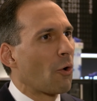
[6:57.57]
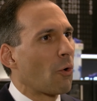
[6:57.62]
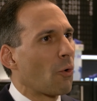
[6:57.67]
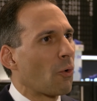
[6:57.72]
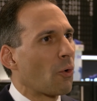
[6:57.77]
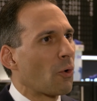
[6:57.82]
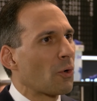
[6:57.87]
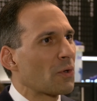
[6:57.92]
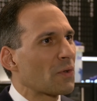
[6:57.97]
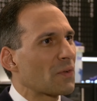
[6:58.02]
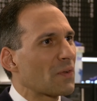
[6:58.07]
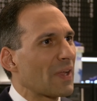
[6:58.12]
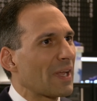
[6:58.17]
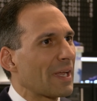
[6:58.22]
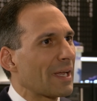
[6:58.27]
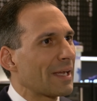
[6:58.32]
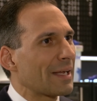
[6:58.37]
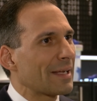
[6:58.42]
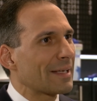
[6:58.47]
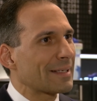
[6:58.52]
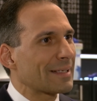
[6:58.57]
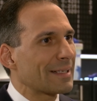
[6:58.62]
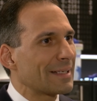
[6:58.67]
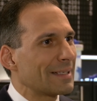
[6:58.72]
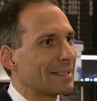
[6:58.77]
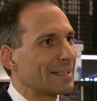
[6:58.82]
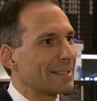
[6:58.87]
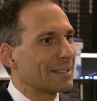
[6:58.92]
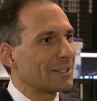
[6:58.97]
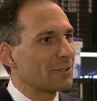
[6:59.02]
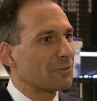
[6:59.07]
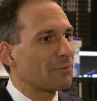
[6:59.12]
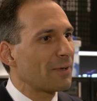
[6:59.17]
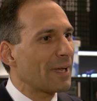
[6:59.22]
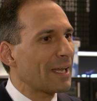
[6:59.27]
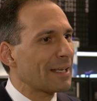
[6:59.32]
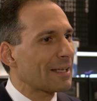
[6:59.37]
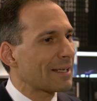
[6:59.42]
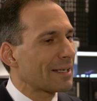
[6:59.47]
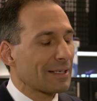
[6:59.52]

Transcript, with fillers: Und äh, die, Fed,